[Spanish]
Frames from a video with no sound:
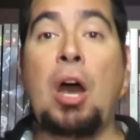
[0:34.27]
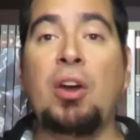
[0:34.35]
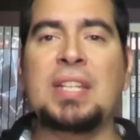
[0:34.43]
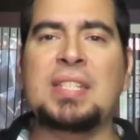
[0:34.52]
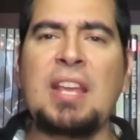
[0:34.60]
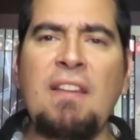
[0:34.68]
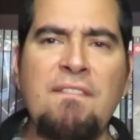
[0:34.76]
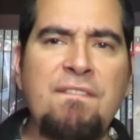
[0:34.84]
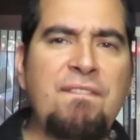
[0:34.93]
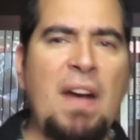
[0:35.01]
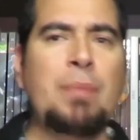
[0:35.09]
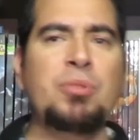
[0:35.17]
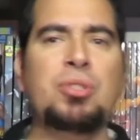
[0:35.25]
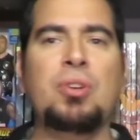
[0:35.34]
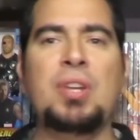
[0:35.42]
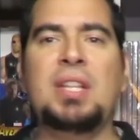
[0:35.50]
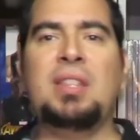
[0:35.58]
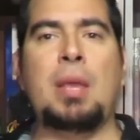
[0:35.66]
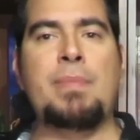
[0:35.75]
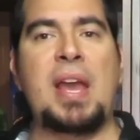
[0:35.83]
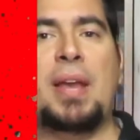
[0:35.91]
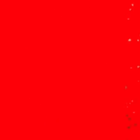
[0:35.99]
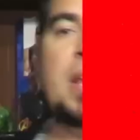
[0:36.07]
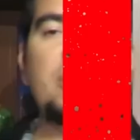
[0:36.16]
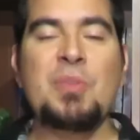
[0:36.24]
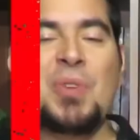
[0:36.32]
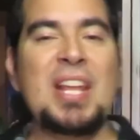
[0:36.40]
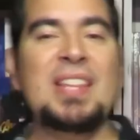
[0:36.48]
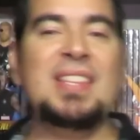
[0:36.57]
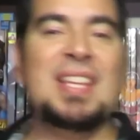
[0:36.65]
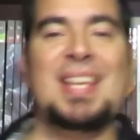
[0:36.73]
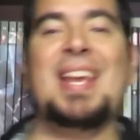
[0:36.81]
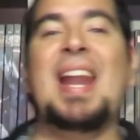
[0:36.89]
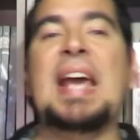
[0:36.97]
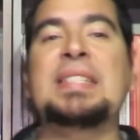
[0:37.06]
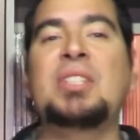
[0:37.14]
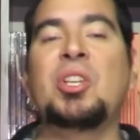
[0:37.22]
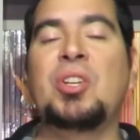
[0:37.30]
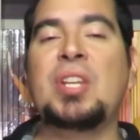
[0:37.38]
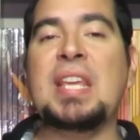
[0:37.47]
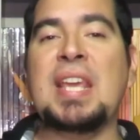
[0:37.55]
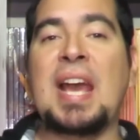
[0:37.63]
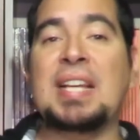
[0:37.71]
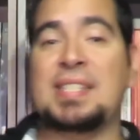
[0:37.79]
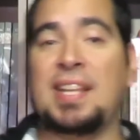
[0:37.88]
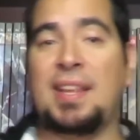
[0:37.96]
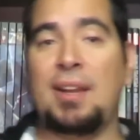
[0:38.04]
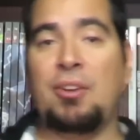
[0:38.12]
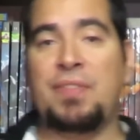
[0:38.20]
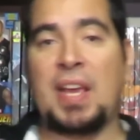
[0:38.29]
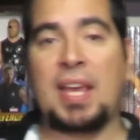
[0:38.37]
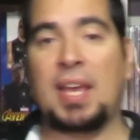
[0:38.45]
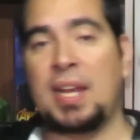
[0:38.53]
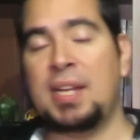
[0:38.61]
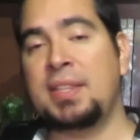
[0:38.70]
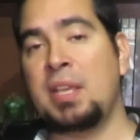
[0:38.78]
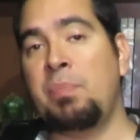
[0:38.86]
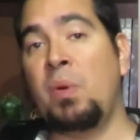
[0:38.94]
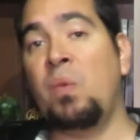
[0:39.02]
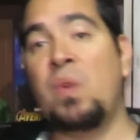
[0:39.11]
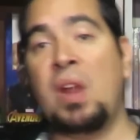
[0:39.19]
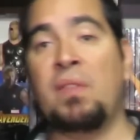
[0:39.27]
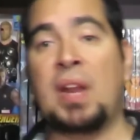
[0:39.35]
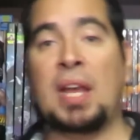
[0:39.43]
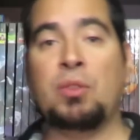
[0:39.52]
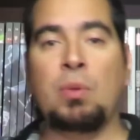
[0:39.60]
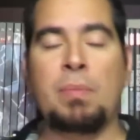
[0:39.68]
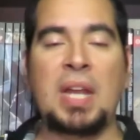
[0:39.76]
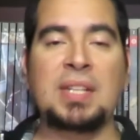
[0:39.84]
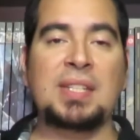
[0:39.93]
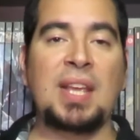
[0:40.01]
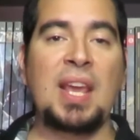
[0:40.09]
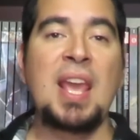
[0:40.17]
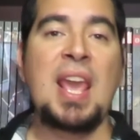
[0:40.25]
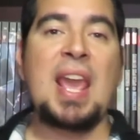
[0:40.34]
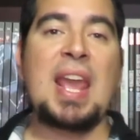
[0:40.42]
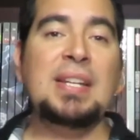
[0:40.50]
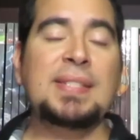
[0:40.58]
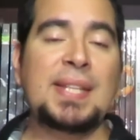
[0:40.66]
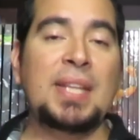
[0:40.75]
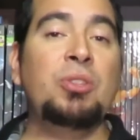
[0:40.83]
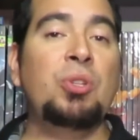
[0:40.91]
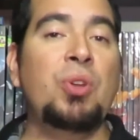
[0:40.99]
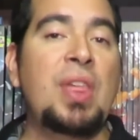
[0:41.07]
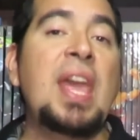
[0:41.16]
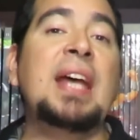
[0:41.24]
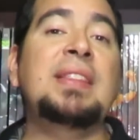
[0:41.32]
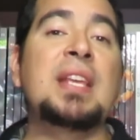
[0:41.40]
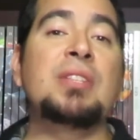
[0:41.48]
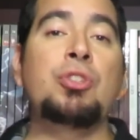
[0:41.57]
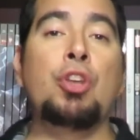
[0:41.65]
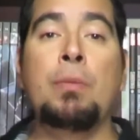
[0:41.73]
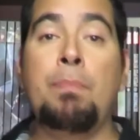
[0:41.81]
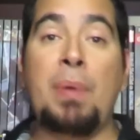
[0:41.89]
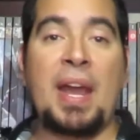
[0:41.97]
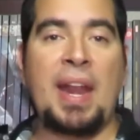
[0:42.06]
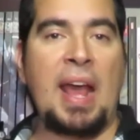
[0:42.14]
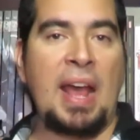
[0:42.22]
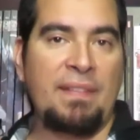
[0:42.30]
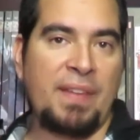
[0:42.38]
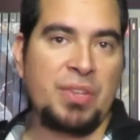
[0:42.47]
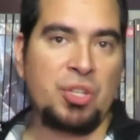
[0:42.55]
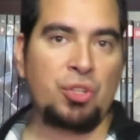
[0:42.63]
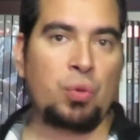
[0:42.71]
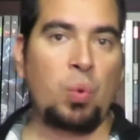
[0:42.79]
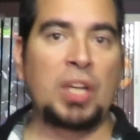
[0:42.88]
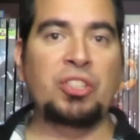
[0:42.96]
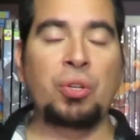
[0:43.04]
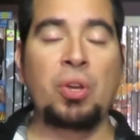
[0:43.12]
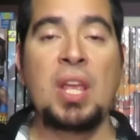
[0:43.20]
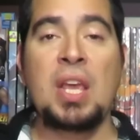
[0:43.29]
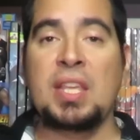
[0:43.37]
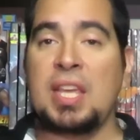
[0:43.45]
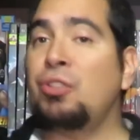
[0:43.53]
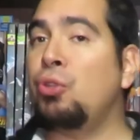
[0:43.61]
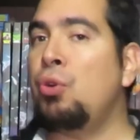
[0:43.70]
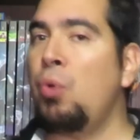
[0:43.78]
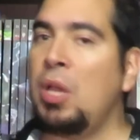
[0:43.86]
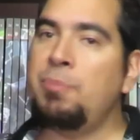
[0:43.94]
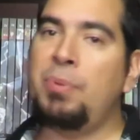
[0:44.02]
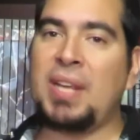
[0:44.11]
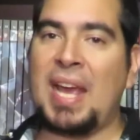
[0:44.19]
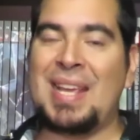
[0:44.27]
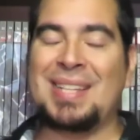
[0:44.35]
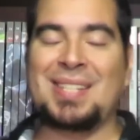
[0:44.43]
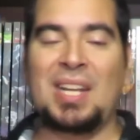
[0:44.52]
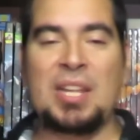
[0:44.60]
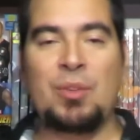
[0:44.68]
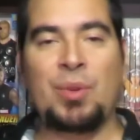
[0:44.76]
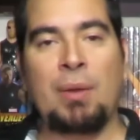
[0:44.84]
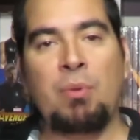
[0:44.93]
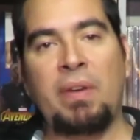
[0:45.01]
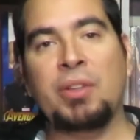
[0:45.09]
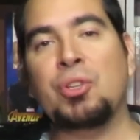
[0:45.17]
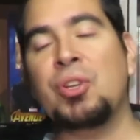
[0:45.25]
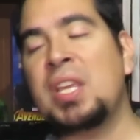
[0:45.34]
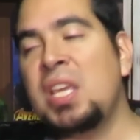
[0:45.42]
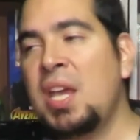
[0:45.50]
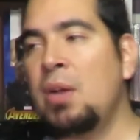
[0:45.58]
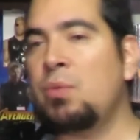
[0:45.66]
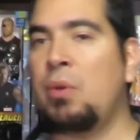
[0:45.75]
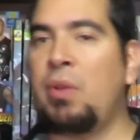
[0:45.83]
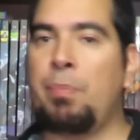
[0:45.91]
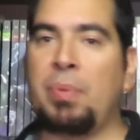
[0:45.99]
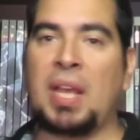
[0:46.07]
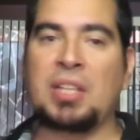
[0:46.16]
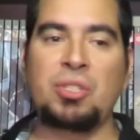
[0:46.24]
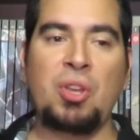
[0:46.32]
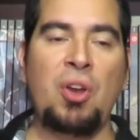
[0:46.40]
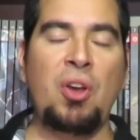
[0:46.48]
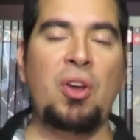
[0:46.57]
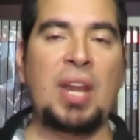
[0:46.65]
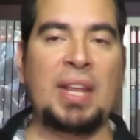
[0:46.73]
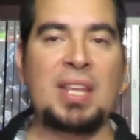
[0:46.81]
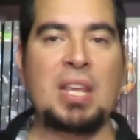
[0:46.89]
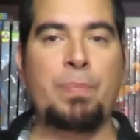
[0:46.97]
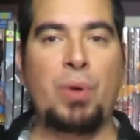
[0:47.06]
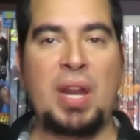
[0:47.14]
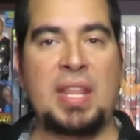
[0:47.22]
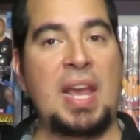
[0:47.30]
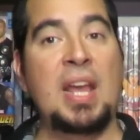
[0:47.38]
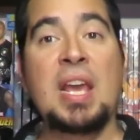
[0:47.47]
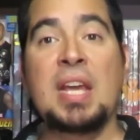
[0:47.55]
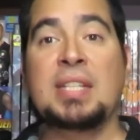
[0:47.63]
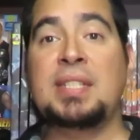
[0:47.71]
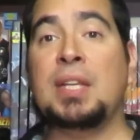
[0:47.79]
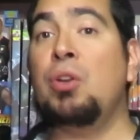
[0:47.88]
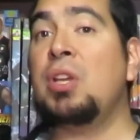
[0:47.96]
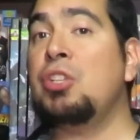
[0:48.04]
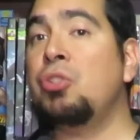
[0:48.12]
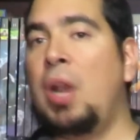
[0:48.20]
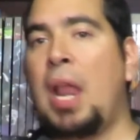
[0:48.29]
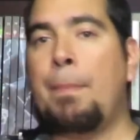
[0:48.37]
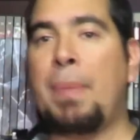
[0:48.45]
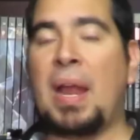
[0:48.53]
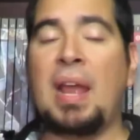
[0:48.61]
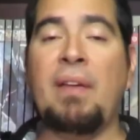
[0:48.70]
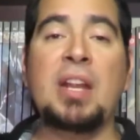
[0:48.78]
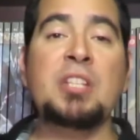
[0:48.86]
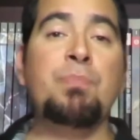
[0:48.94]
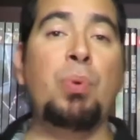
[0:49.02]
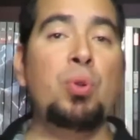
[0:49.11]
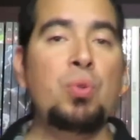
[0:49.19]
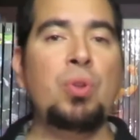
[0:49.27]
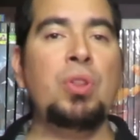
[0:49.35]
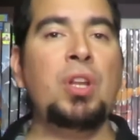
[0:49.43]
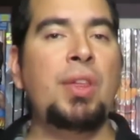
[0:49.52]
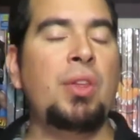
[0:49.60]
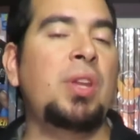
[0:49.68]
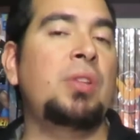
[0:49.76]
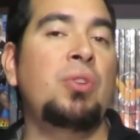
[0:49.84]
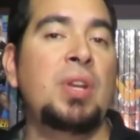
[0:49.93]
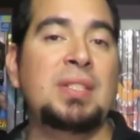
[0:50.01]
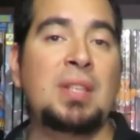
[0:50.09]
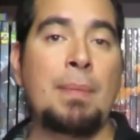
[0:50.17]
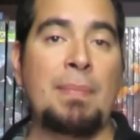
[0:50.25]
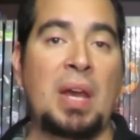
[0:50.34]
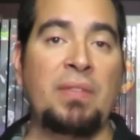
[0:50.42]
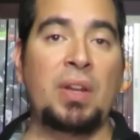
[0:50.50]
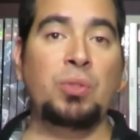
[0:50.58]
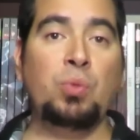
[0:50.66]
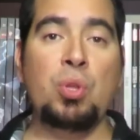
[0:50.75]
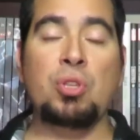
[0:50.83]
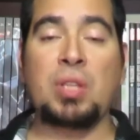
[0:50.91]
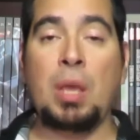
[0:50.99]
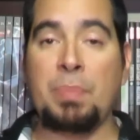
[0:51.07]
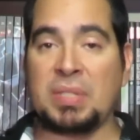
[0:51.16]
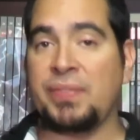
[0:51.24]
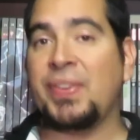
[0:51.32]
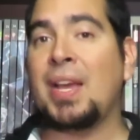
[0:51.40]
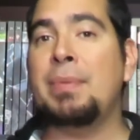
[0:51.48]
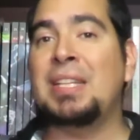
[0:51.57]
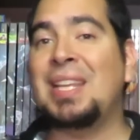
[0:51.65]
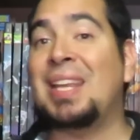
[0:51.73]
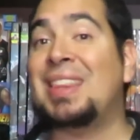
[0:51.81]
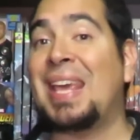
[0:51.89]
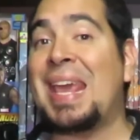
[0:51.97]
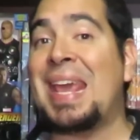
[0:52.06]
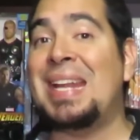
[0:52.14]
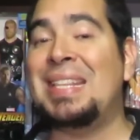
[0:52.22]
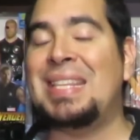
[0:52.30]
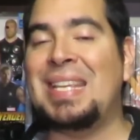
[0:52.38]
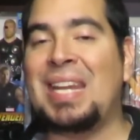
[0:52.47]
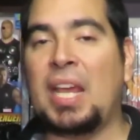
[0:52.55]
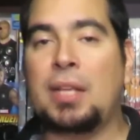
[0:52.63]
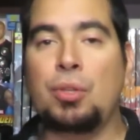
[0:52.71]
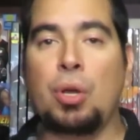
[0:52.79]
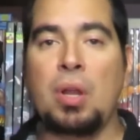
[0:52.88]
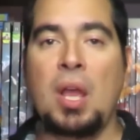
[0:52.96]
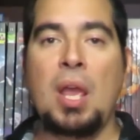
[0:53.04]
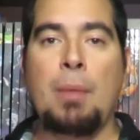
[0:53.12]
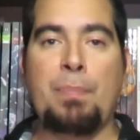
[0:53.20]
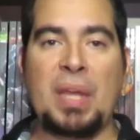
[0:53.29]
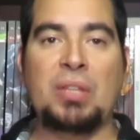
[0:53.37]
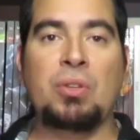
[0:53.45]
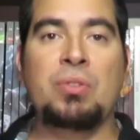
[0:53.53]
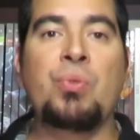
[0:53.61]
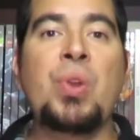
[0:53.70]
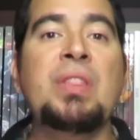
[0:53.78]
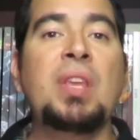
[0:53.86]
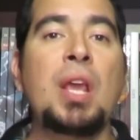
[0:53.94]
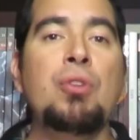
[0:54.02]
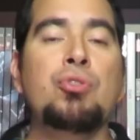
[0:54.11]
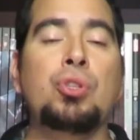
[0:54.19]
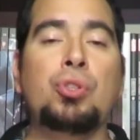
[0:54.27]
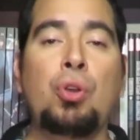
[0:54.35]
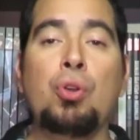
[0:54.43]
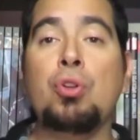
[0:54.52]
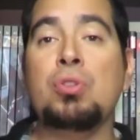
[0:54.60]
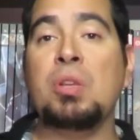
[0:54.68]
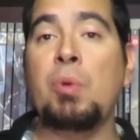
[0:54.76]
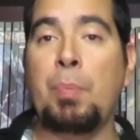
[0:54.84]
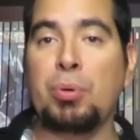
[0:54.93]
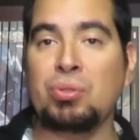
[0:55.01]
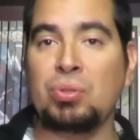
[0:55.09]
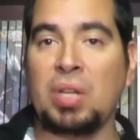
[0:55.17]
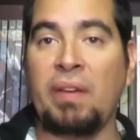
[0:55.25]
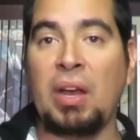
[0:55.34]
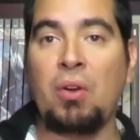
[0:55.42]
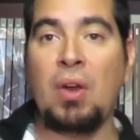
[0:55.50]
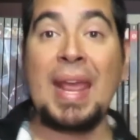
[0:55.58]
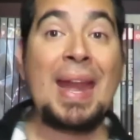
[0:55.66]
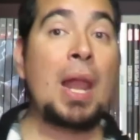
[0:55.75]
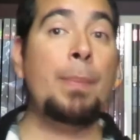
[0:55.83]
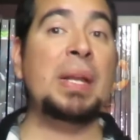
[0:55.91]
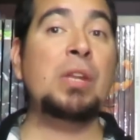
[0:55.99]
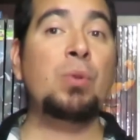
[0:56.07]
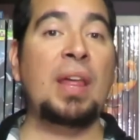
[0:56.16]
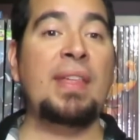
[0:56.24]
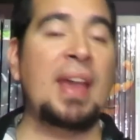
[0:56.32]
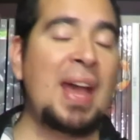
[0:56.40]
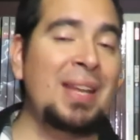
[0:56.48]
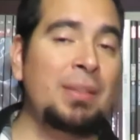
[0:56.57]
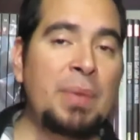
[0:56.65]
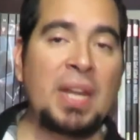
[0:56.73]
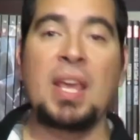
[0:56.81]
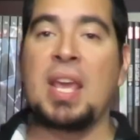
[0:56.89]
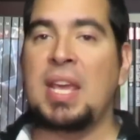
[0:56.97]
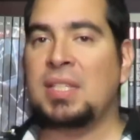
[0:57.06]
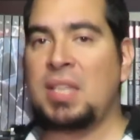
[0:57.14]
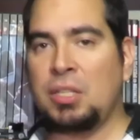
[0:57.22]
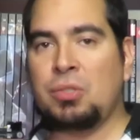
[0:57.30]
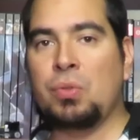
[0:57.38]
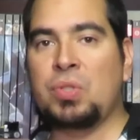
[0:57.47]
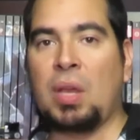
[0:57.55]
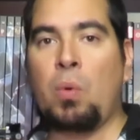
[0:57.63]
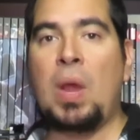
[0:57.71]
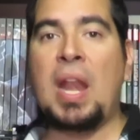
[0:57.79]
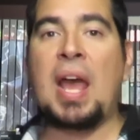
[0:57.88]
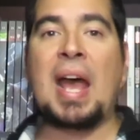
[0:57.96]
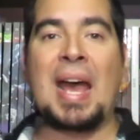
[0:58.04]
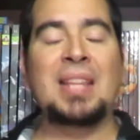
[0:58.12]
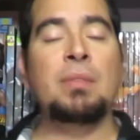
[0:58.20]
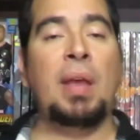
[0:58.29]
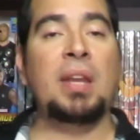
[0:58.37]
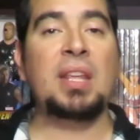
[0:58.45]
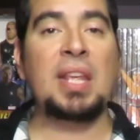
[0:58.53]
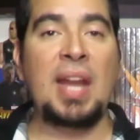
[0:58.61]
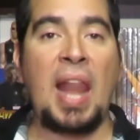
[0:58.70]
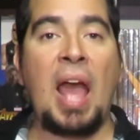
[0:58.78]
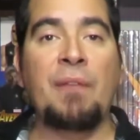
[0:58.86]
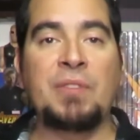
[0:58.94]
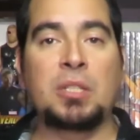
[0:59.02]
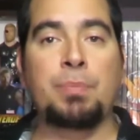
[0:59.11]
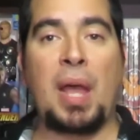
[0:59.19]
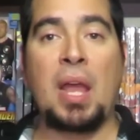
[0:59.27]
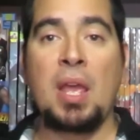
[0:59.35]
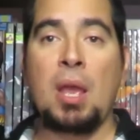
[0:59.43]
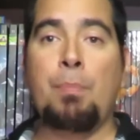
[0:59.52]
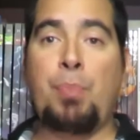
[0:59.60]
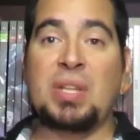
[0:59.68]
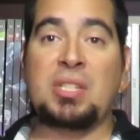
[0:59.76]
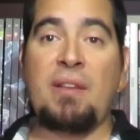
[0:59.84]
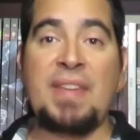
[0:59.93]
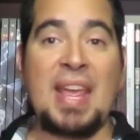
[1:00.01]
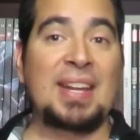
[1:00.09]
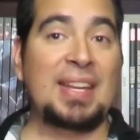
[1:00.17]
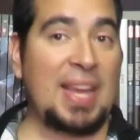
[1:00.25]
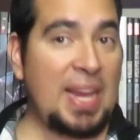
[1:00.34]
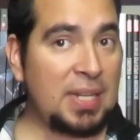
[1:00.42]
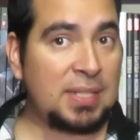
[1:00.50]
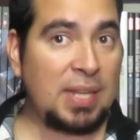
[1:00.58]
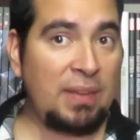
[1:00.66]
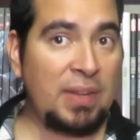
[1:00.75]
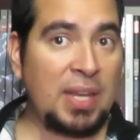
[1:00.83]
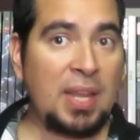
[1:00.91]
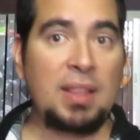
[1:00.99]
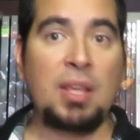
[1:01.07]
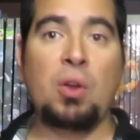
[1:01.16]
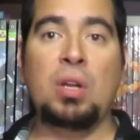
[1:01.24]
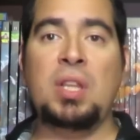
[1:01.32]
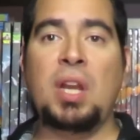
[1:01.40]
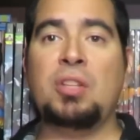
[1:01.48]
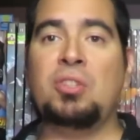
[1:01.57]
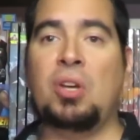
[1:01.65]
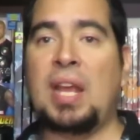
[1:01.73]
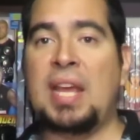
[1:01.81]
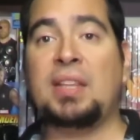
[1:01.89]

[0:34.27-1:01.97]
Ahora sí, vamos con el tema. Como les dije, las teorías de los viajes en el tiempo vuelven a tomarse el centro de atención para Avengers 4. Y esto no es porque haya salido una nueva teoría, una nueva explicación aquí y por allá, sino que son las palabras por uno de los directores de Marvel Studios, específicamente de el director Peyton Reed, que nosotros lo conocemos por su trabajo en la película de Ant-Man y en su secuela Ant-Man y la avispa. Pues bien, ¿quieres saber qué dijo el director?